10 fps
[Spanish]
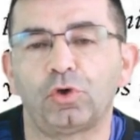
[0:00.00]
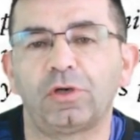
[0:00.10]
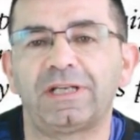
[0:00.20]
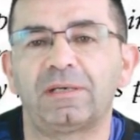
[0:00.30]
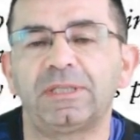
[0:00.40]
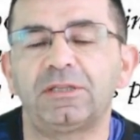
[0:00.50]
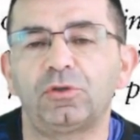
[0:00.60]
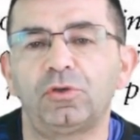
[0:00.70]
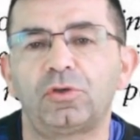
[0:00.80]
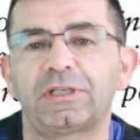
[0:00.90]
los
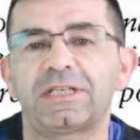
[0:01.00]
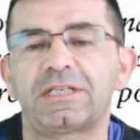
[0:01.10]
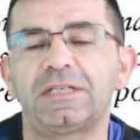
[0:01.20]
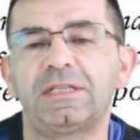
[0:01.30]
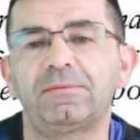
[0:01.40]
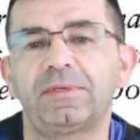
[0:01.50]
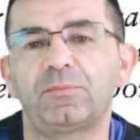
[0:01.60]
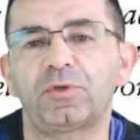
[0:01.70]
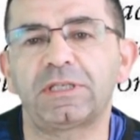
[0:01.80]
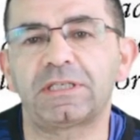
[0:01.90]
ligamentos lo que sí
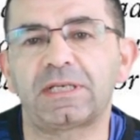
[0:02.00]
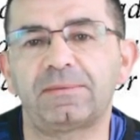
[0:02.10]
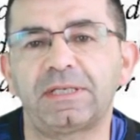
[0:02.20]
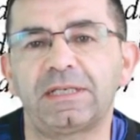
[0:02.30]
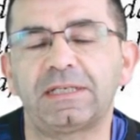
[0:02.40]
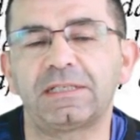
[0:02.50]
debemos de saber